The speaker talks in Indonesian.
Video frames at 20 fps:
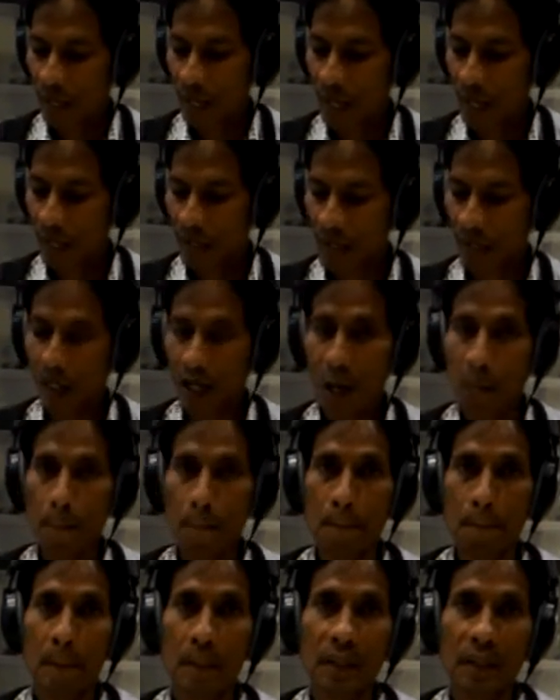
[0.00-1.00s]

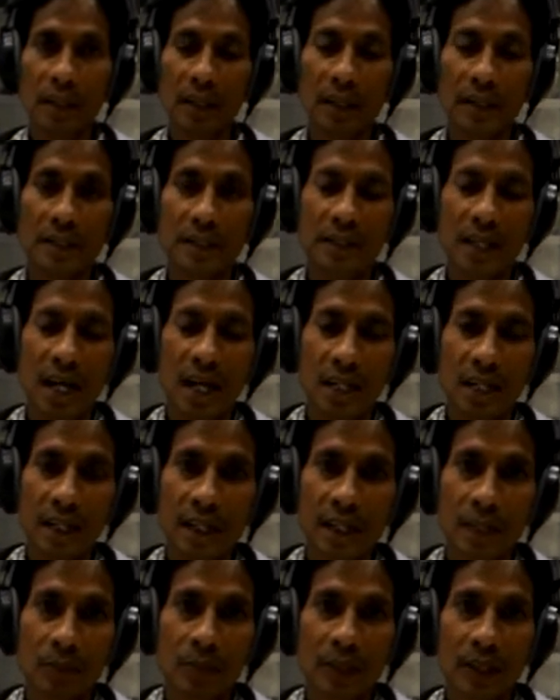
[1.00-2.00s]
adalah pekerjaan
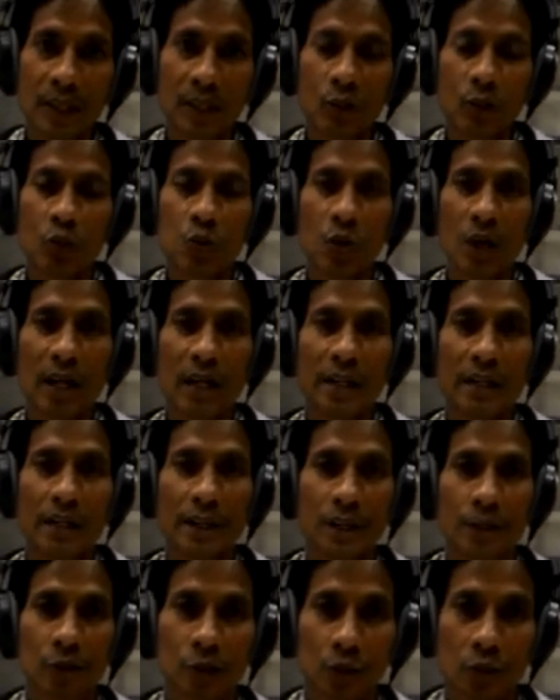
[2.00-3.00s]
daripada Tuhan
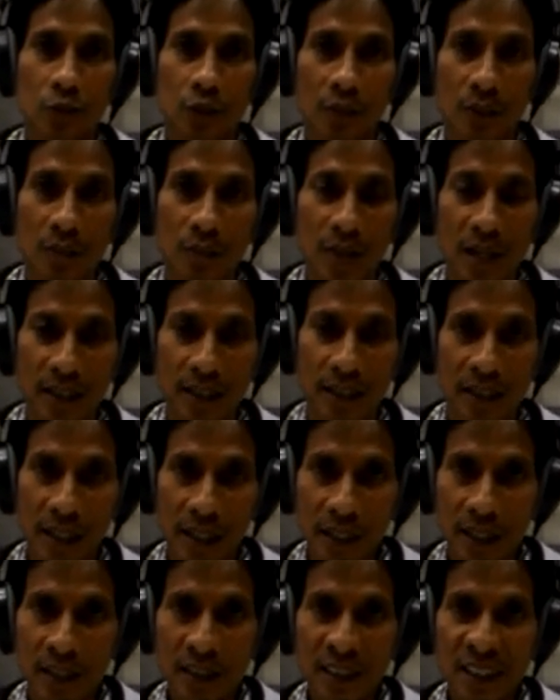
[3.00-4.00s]
Yesus
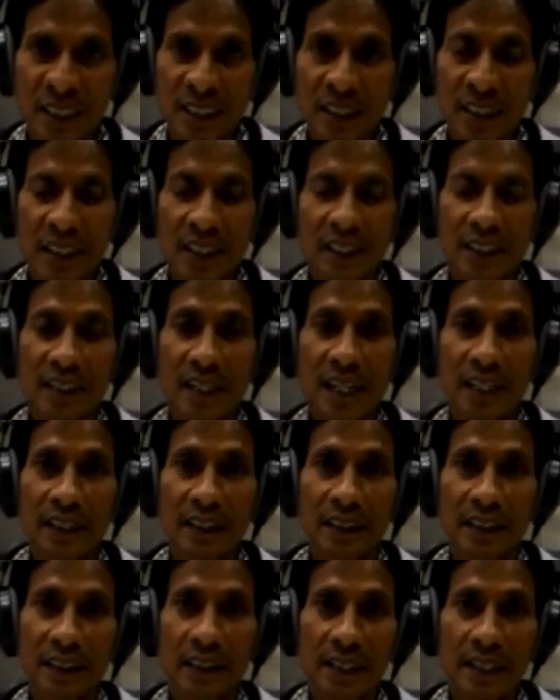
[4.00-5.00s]
semata
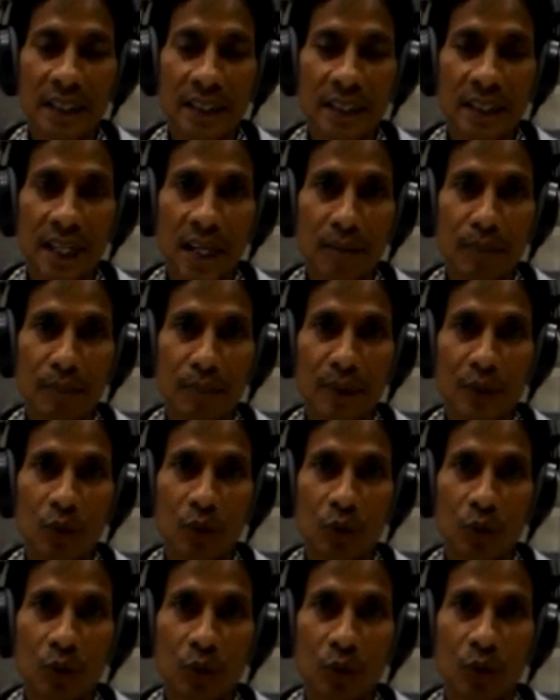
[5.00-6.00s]
dan tidak
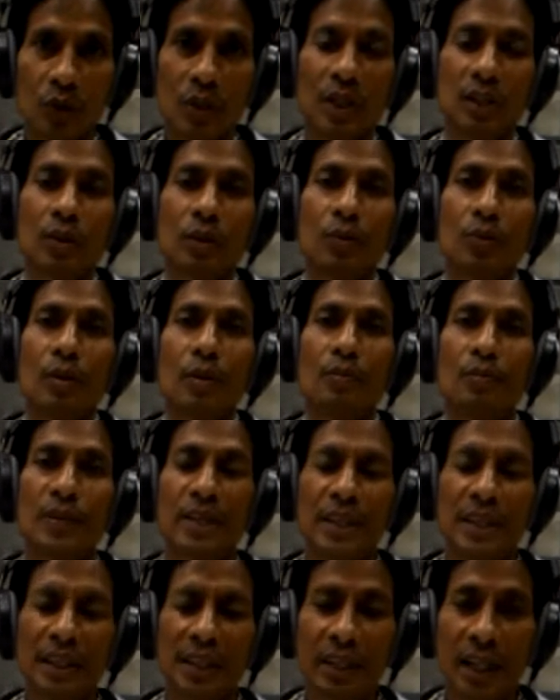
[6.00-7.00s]
menuntut atau
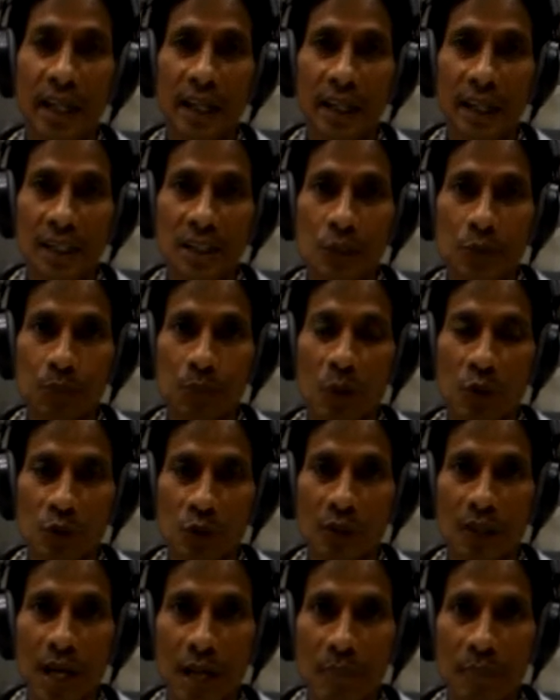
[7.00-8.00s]
meminta
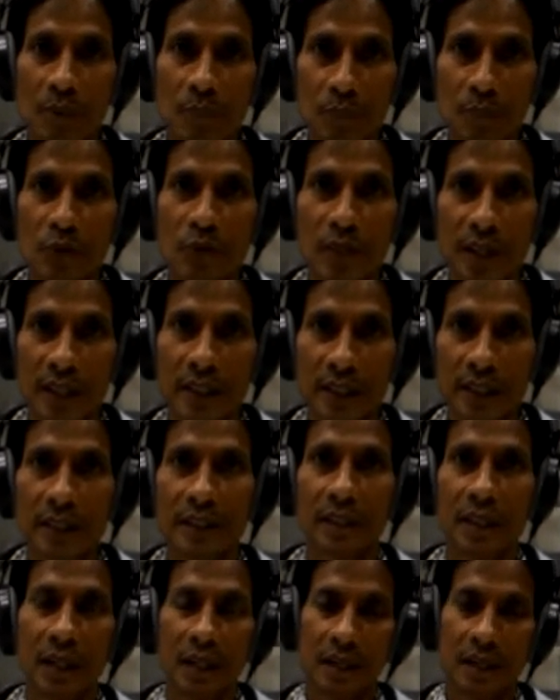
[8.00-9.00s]
respons apapun dari
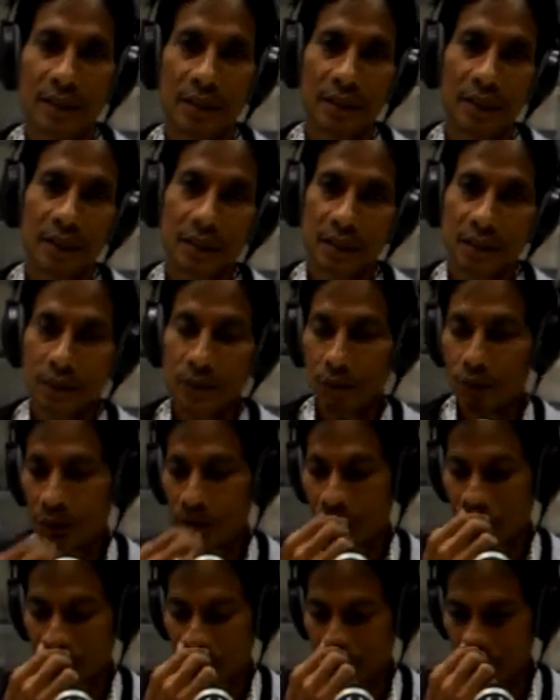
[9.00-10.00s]
kita.
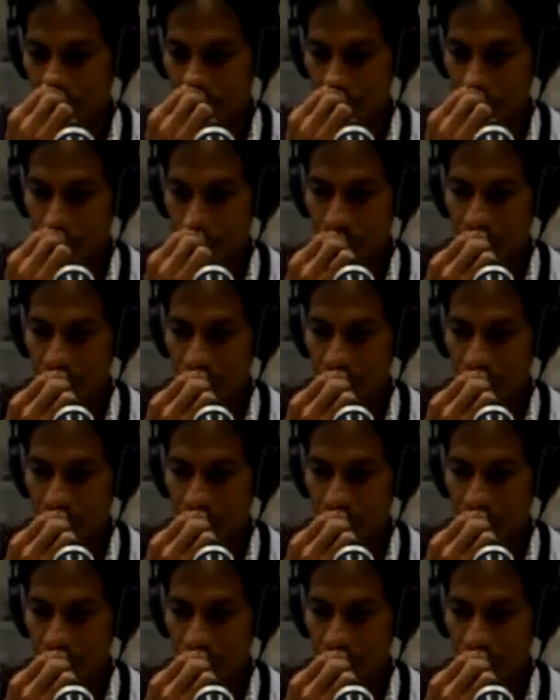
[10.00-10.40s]
Saudara.